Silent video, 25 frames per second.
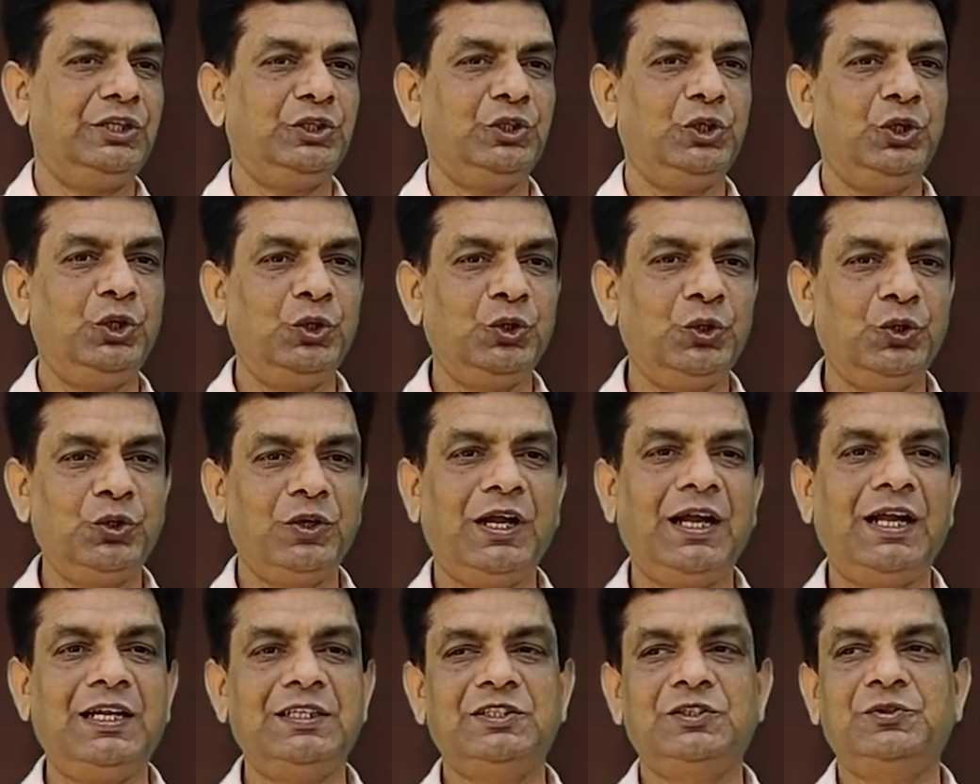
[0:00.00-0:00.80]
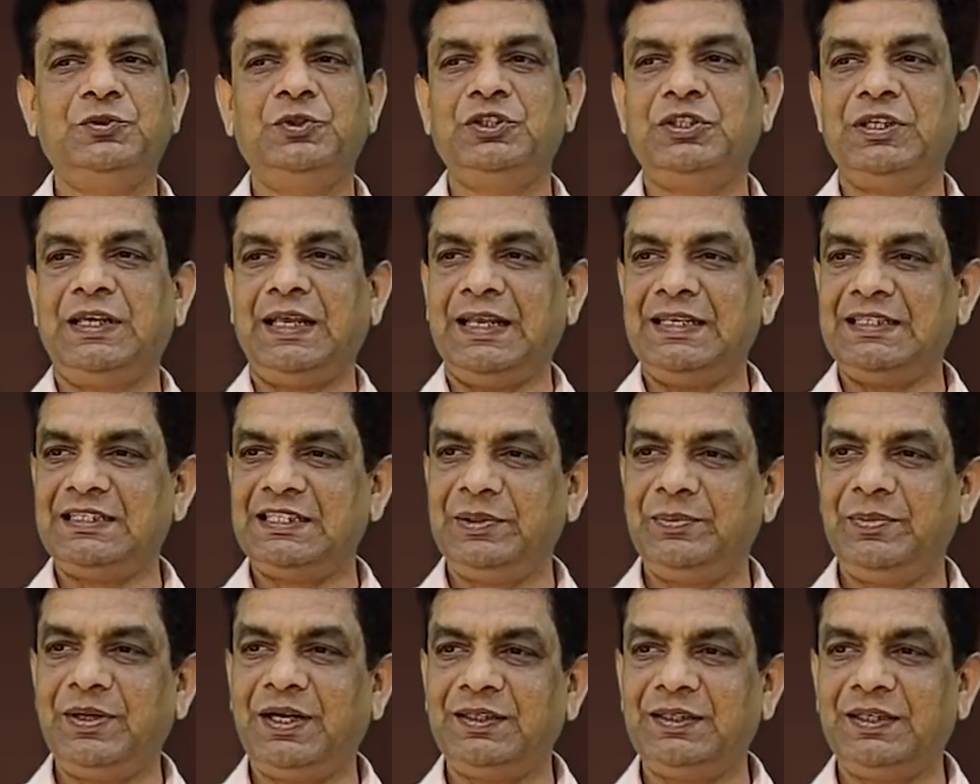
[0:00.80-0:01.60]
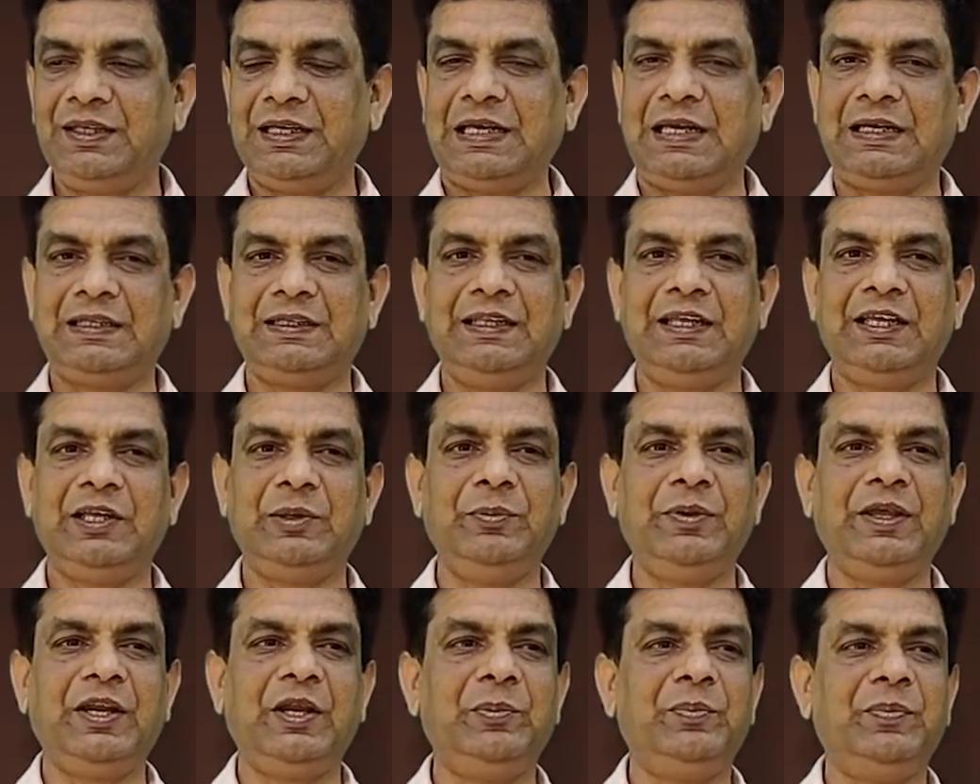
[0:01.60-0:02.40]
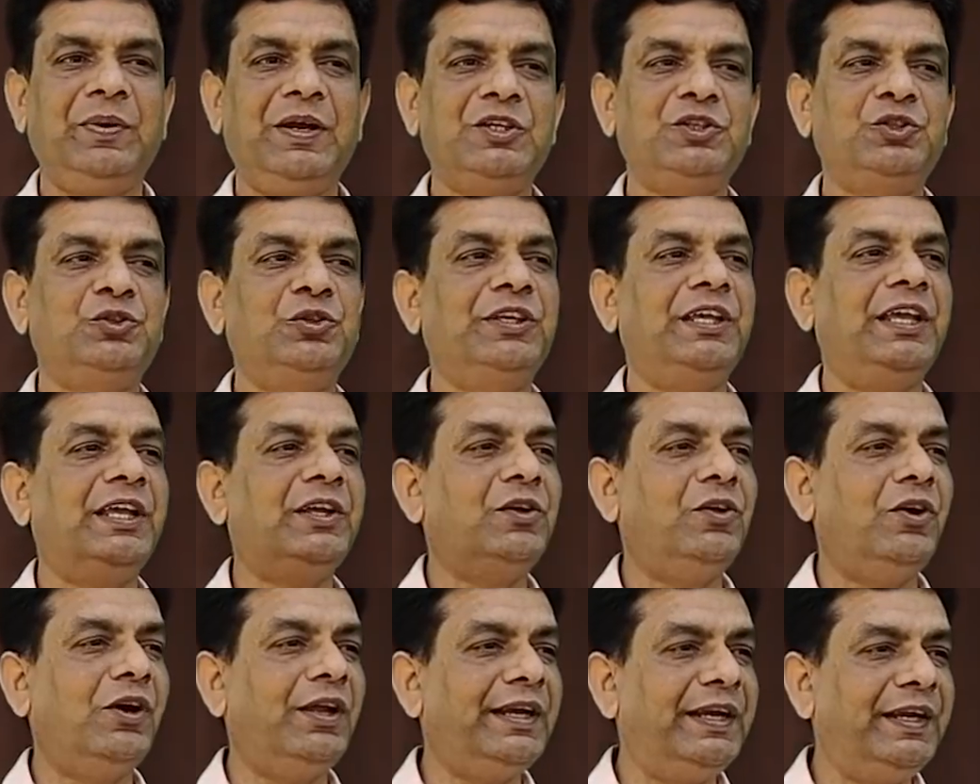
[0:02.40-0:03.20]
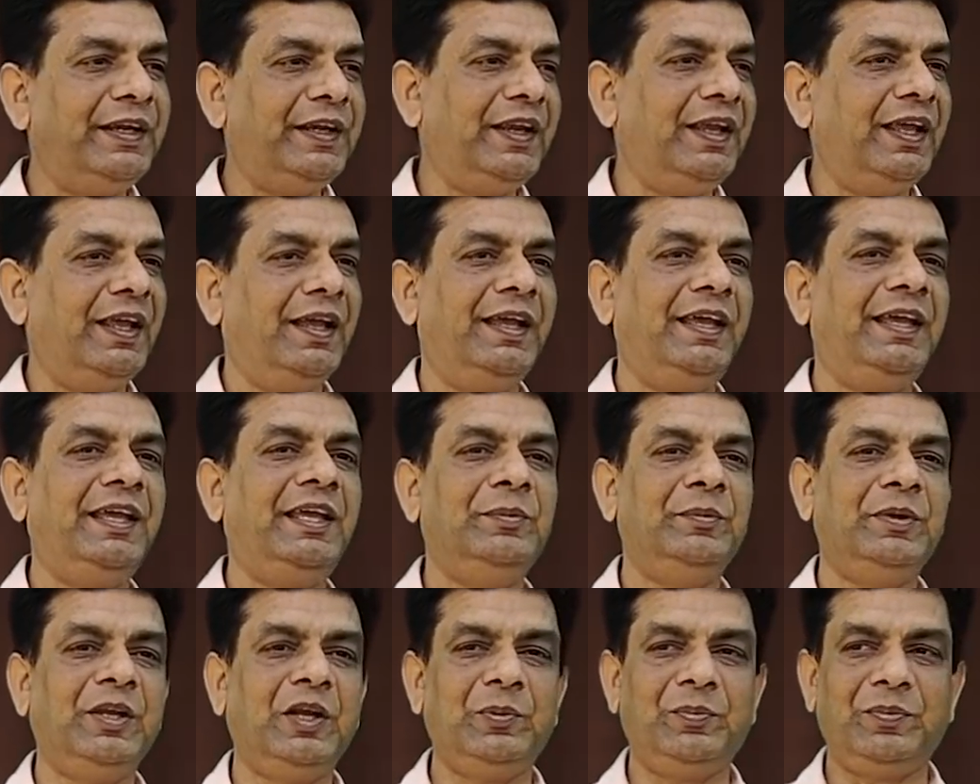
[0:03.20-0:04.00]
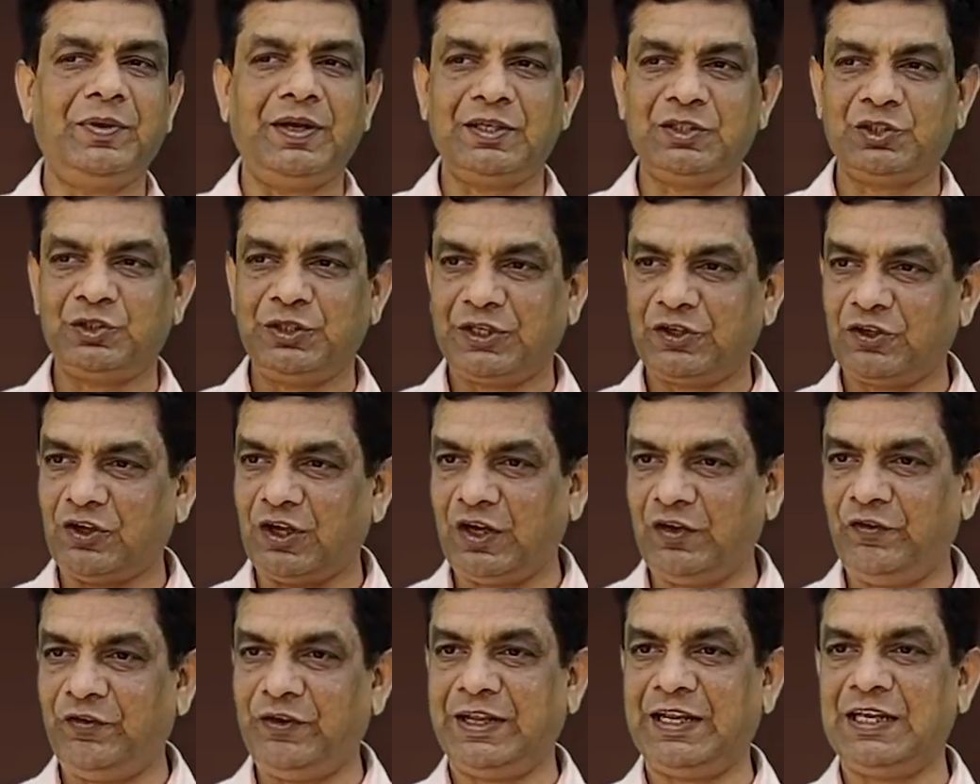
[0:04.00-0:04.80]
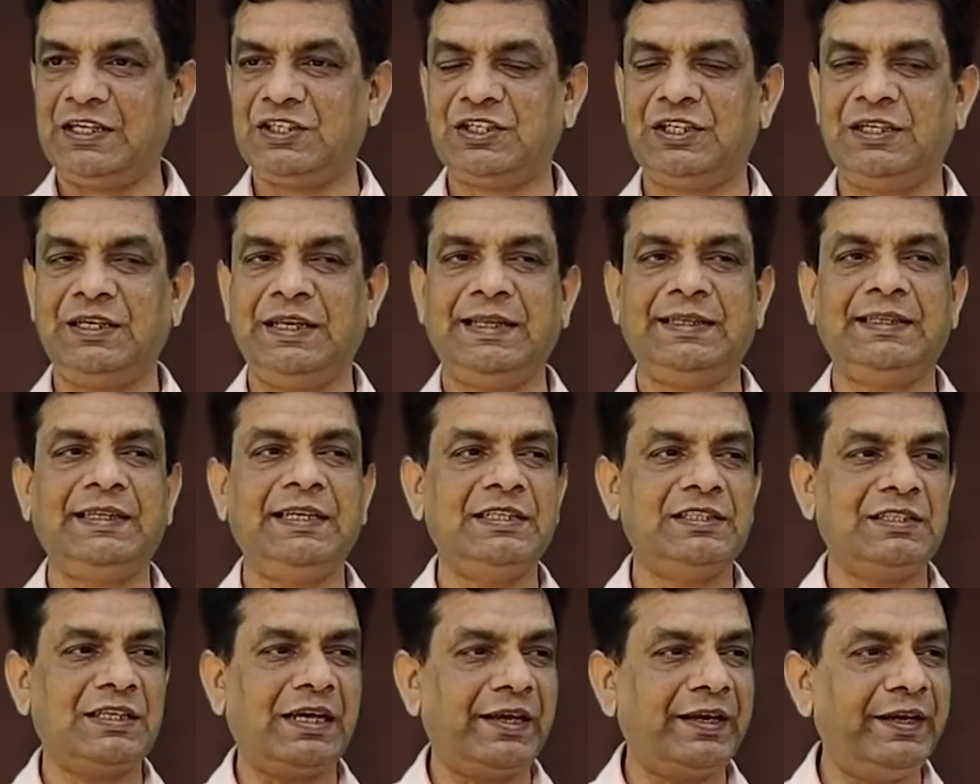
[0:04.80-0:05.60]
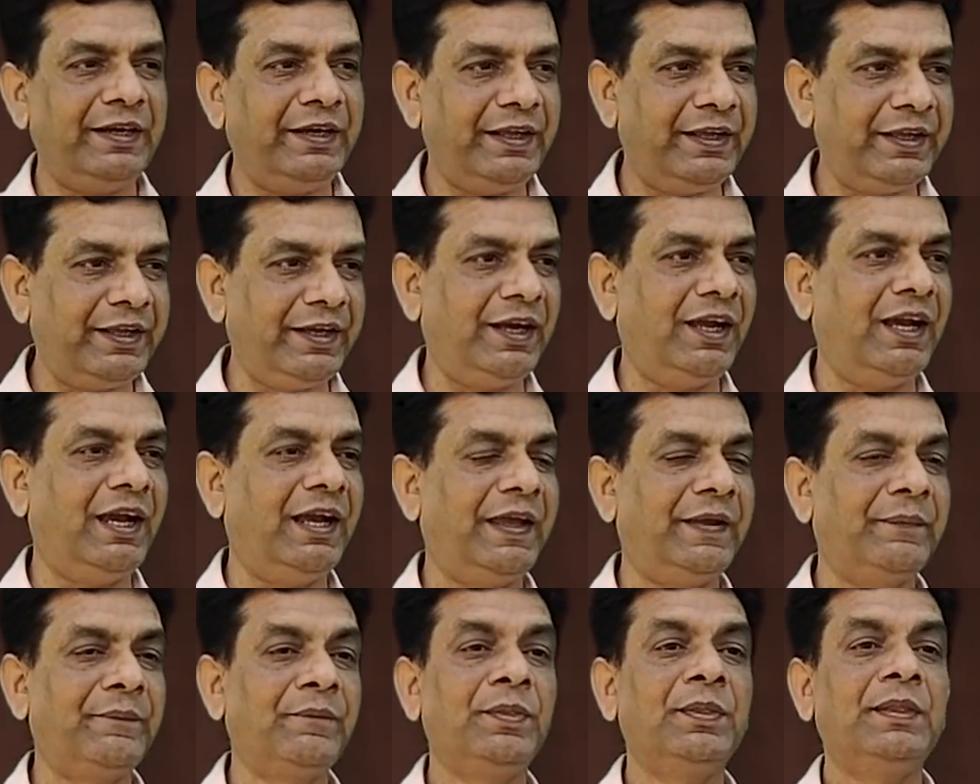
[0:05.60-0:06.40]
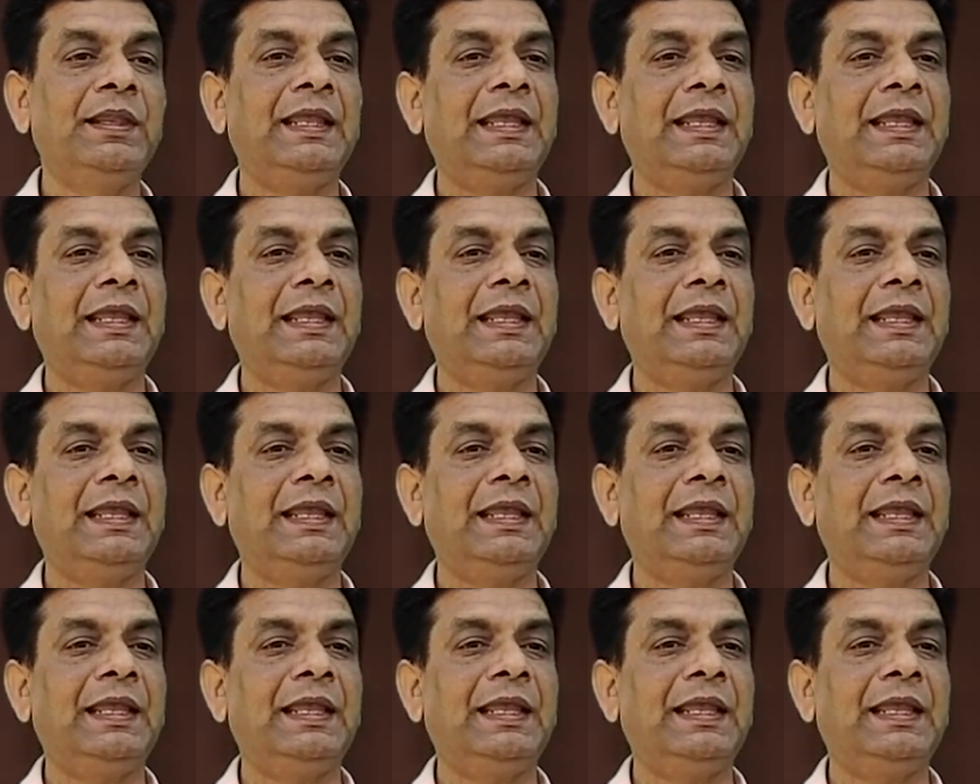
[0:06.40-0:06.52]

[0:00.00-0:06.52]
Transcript: तो लोग आज कुछ ऐसी बातें करते हैं कि मेरे पास तो ये क्वालिटी है मेरे पास तो ये क्वालिफिकेशन है इतनी सारी डिग्रियां हैं